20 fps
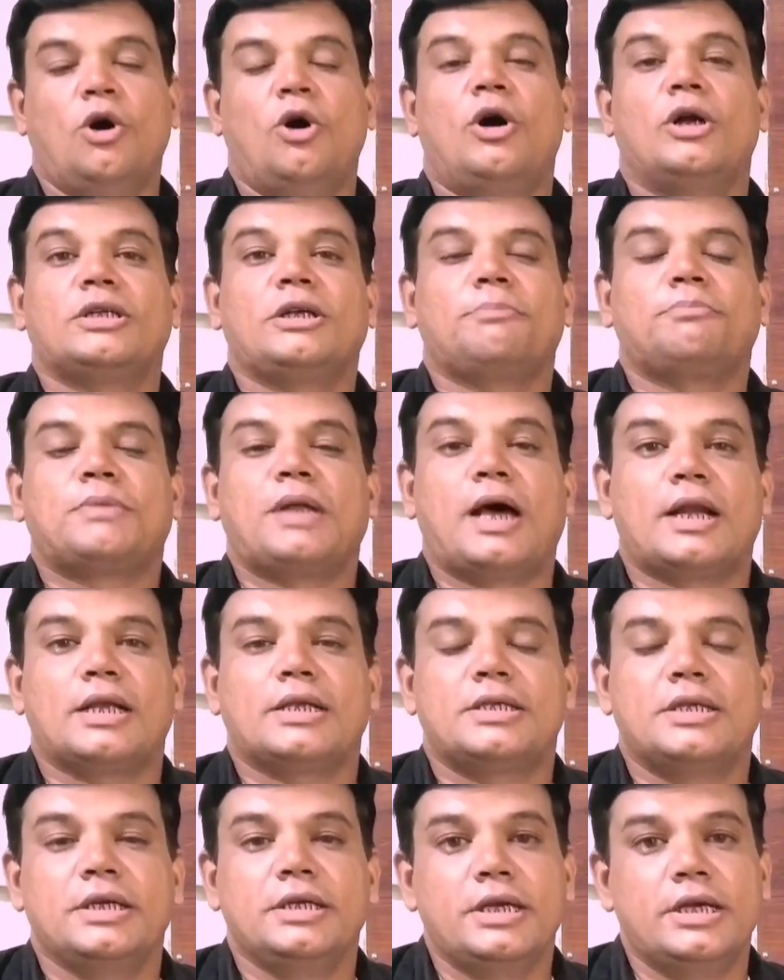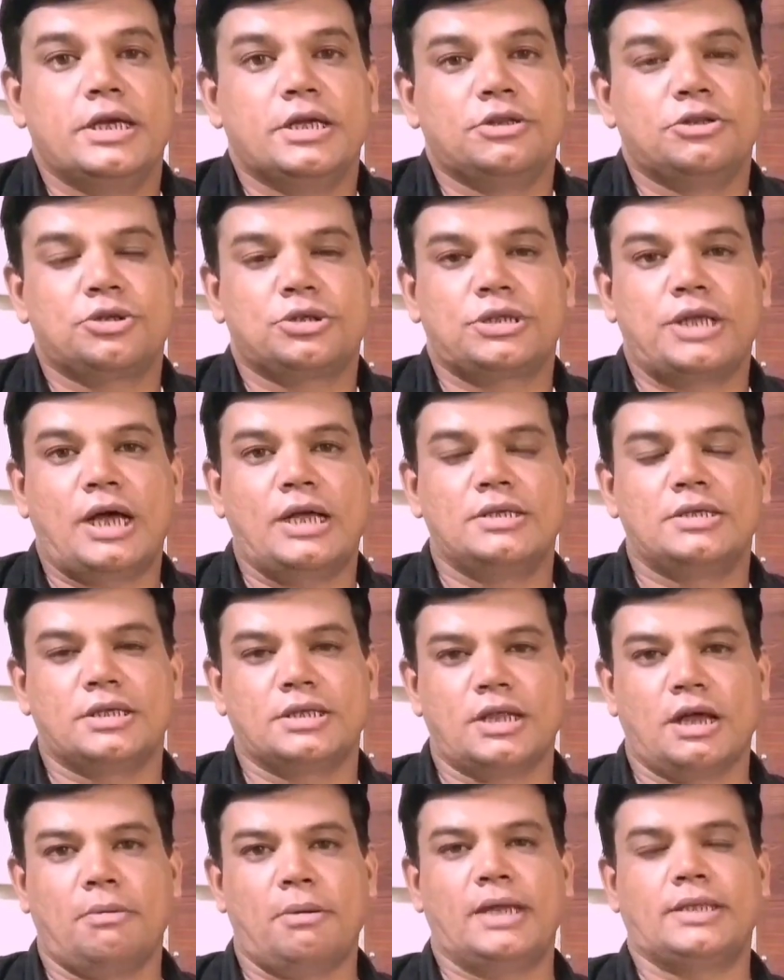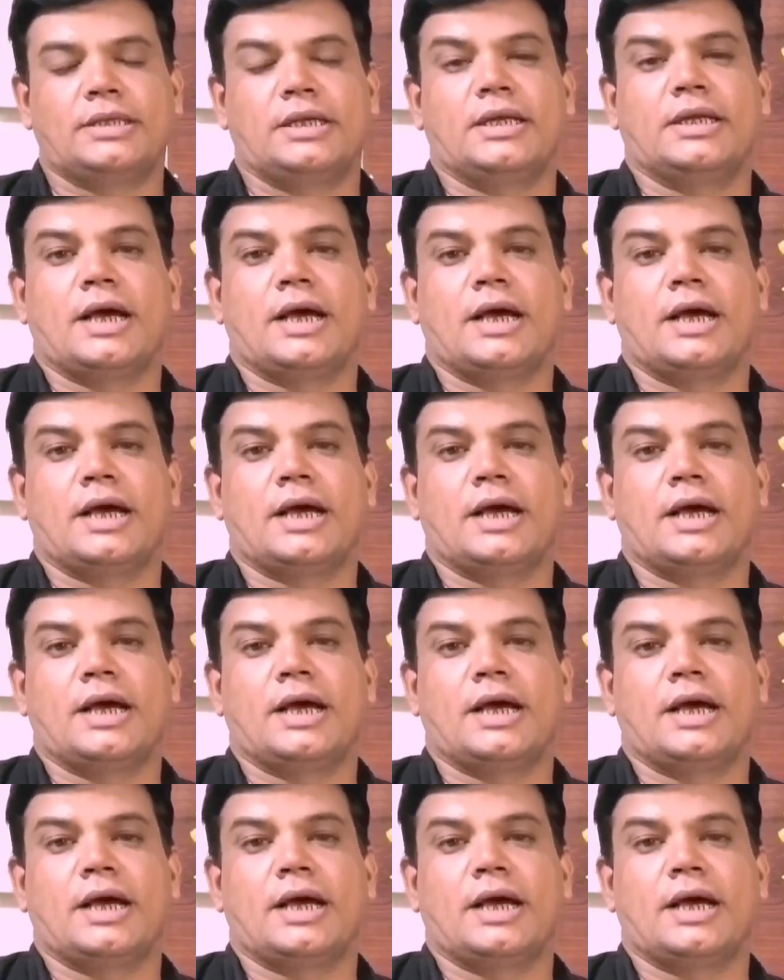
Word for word: और जब तारा सिंह ने हिंदुस्तान जिंदाबाद के